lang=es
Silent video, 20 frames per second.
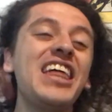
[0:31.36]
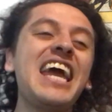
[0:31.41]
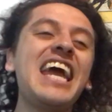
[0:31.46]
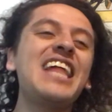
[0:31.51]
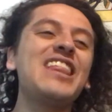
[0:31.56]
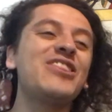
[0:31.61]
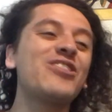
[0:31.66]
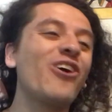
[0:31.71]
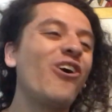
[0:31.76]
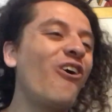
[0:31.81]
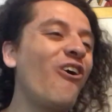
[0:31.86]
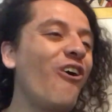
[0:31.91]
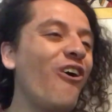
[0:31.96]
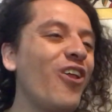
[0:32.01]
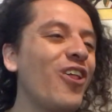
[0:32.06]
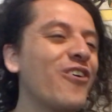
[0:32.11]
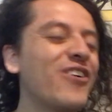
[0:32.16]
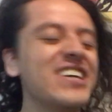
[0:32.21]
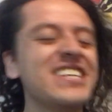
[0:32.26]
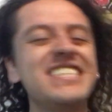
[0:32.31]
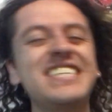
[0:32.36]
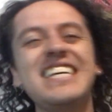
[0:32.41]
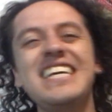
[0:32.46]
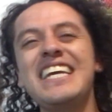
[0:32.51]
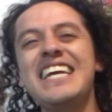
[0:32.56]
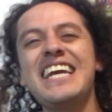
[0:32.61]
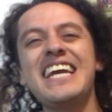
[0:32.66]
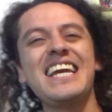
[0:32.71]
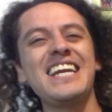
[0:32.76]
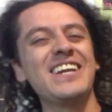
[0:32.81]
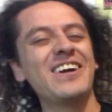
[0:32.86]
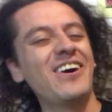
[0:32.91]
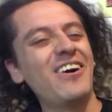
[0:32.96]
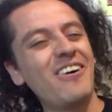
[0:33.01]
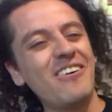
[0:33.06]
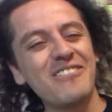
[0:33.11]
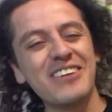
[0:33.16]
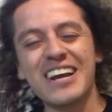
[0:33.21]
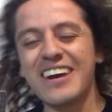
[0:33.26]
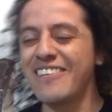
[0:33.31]
de todo, güey. Sí,
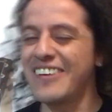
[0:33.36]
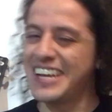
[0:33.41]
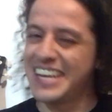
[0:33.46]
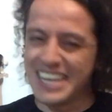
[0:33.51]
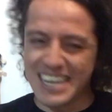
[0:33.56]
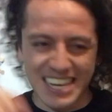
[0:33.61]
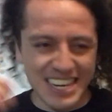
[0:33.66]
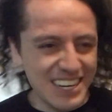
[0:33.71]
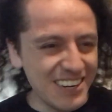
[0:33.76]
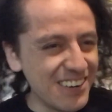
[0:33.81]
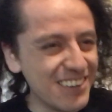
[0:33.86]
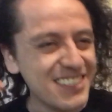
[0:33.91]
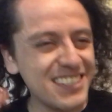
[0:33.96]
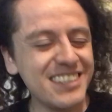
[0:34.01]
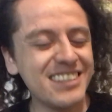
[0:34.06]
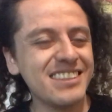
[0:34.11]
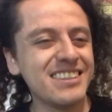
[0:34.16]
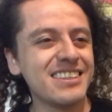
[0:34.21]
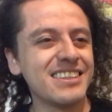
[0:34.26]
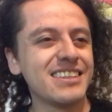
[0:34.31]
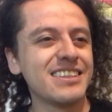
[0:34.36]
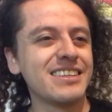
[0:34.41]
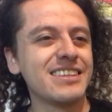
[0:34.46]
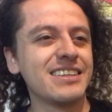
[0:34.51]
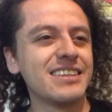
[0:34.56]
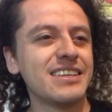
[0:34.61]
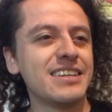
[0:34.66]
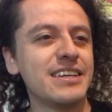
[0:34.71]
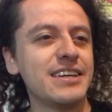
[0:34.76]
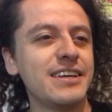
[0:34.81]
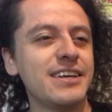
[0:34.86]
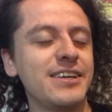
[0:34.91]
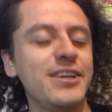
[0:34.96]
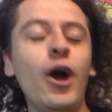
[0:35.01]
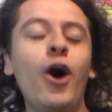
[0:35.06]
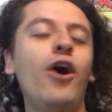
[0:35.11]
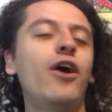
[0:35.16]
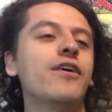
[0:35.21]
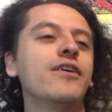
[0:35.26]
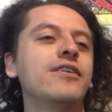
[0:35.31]
no, hombre, güey. No, sí.
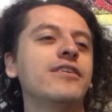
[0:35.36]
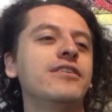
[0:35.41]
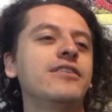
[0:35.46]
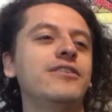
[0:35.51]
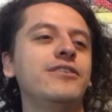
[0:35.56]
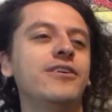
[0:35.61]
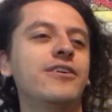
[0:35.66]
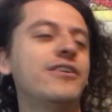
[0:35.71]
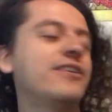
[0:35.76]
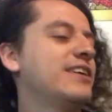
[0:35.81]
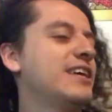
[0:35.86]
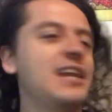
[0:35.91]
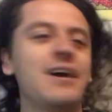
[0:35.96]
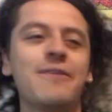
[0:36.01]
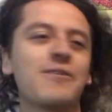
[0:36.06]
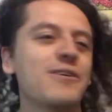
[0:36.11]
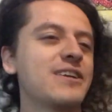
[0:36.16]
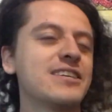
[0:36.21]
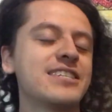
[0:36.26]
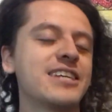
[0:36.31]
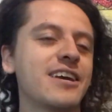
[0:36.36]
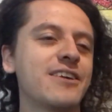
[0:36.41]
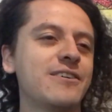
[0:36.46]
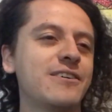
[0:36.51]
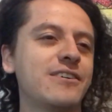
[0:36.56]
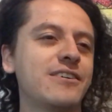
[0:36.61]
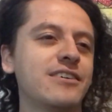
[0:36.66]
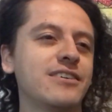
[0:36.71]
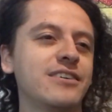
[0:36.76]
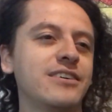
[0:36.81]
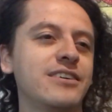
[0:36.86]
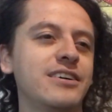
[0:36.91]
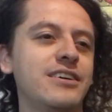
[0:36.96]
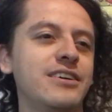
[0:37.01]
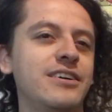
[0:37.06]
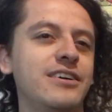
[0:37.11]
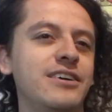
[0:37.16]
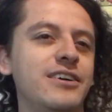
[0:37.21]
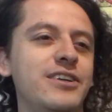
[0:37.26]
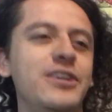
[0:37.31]
No, no, de la violencia no.
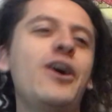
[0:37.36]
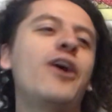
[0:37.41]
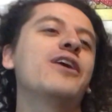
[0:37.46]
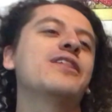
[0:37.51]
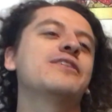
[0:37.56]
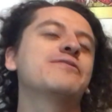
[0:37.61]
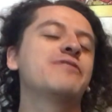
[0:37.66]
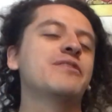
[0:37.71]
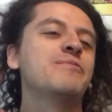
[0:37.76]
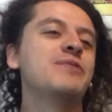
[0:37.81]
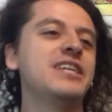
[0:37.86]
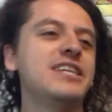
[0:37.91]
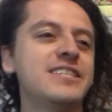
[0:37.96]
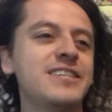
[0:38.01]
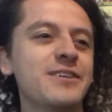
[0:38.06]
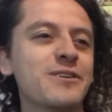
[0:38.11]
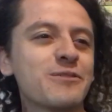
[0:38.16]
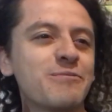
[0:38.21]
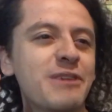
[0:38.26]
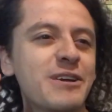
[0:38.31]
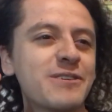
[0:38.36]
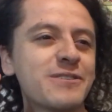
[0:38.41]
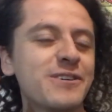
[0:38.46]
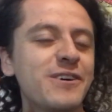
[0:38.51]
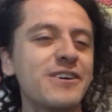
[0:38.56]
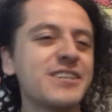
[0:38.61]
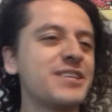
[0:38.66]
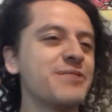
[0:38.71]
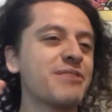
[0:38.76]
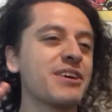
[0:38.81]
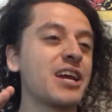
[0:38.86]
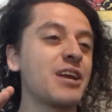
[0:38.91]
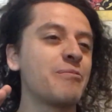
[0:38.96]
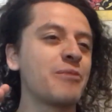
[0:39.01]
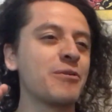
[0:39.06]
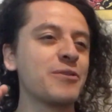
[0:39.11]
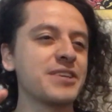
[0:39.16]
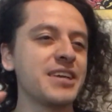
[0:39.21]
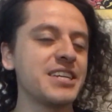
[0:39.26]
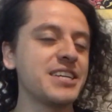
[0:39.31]
No, de feminicidios menos. No, siempre que le
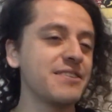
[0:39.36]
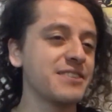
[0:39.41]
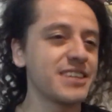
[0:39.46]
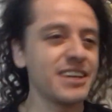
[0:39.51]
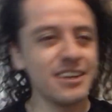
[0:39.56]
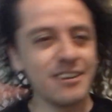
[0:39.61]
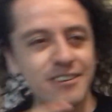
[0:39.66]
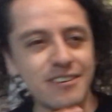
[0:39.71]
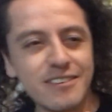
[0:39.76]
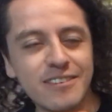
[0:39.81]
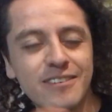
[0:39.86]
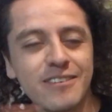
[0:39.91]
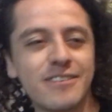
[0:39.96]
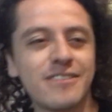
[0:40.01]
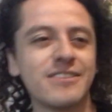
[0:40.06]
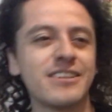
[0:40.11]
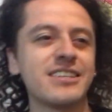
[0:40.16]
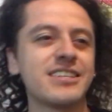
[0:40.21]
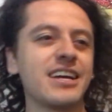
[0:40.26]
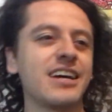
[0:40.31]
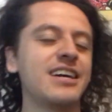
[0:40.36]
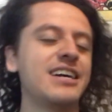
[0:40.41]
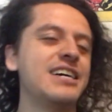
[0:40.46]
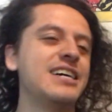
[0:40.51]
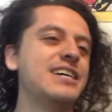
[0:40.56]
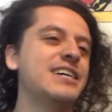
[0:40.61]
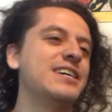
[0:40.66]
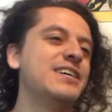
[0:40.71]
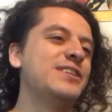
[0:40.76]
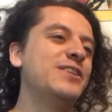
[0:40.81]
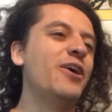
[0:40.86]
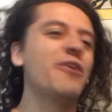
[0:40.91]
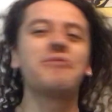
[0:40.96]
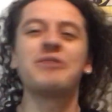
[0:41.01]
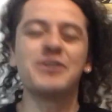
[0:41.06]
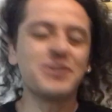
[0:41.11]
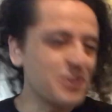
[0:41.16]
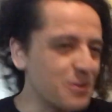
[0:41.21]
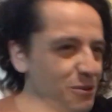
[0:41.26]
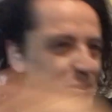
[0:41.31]
preguntan ya ves que no, no contesta. No,
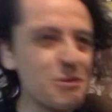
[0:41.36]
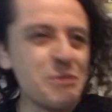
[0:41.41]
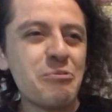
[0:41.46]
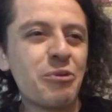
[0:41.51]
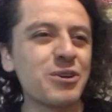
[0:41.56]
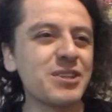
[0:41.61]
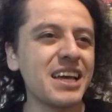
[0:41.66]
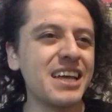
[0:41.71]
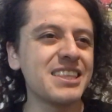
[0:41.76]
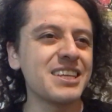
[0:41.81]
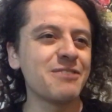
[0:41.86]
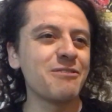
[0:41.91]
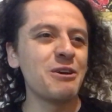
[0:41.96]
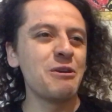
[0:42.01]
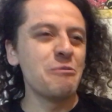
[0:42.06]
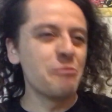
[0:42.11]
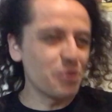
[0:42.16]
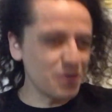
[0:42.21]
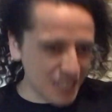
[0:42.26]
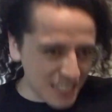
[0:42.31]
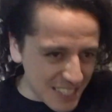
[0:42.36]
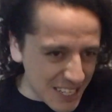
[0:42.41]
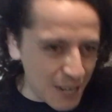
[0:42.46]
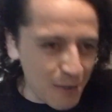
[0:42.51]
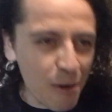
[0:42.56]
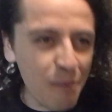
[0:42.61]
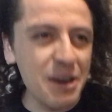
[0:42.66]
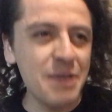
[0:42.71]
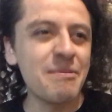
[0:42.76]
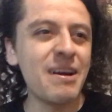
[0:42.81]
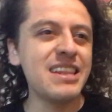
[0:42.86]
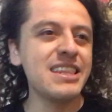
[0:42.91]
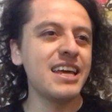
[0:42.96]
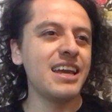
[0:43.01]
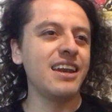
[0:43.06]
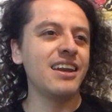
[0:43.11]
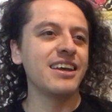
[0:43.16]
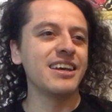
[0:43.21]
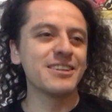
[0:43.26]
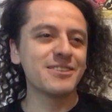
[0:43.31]
pero eso no es lo importante, güey. Lo importante es que no hablen mal de
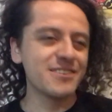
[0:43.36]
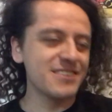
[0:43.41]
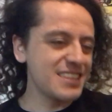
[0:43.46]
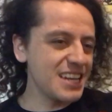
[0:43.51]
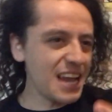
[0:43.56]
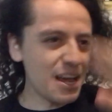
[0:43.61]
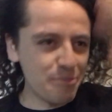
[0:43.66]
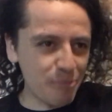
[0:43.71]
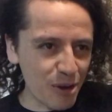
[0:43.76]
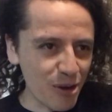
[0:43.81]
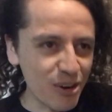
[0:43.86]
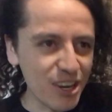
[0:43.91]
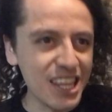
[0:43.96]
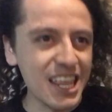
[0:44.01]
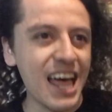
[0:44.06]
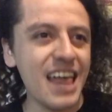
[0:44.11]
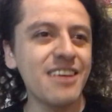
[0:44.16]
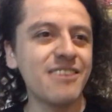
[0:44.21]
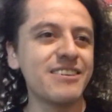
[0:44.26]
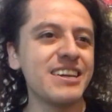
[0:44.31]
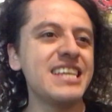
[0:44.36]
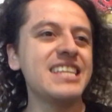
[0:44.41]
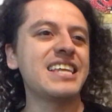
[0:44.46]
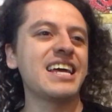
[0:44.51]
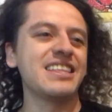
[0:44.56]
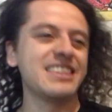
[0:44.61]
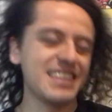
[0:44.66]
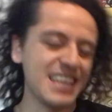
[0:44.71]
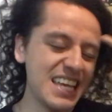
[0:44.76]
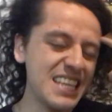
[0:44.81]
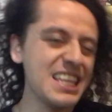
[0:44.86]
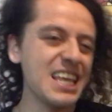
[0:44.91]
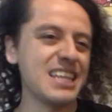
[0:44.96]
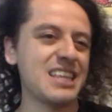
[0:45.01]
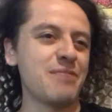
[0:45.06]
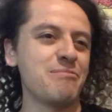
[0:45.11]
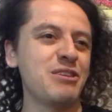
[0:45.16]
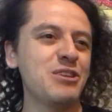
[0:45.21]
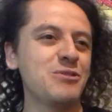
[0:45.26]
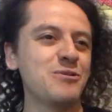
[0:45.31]
él. Eso es la prioridad ahorita, entiende.
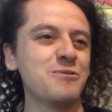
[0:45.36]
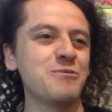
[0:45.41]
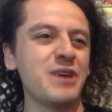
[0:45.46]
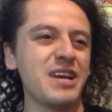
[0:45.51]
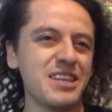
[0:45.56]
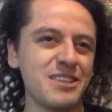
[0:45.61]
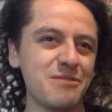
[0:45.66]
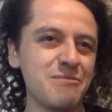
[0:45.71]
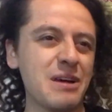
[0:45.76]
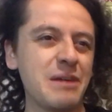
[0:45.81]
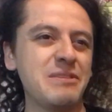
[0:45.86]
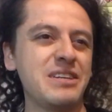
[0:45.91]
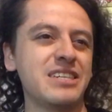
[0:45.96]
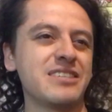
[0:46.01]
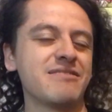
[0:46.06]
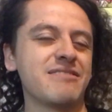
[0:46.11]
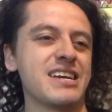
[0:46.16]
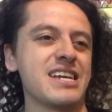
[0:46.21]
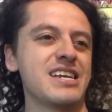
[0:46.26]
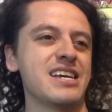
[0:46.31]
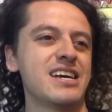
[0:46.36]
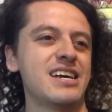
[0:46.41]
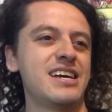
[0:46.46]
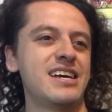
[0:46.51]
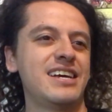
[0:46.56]
También tú, güey. No mames, güey.